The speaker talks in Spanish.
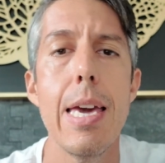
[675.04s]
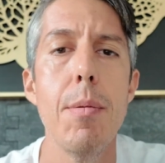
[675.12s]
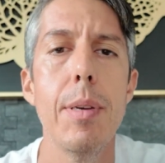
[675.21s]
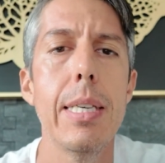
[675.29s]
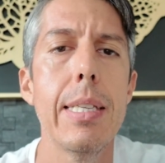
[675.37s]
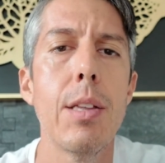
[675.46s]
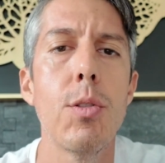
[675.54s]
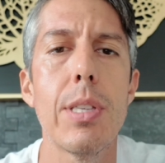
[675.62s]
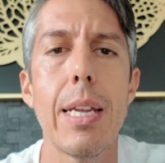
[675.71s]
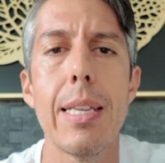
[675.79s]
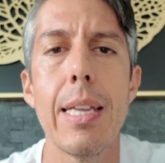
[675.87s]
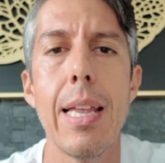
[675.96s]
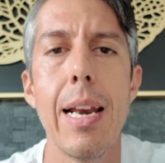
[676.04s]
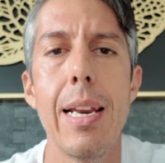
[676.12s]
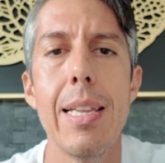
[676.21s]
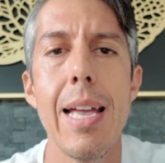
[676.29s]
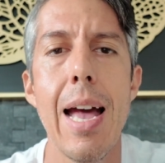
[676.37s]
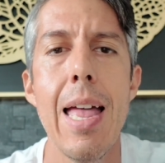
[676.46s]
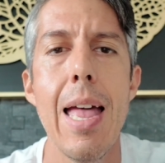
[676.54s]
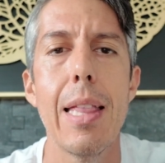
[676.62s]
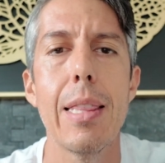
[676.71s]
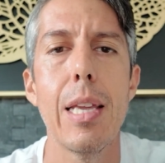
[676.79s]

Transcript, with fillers: y visite nuestra tienda en línea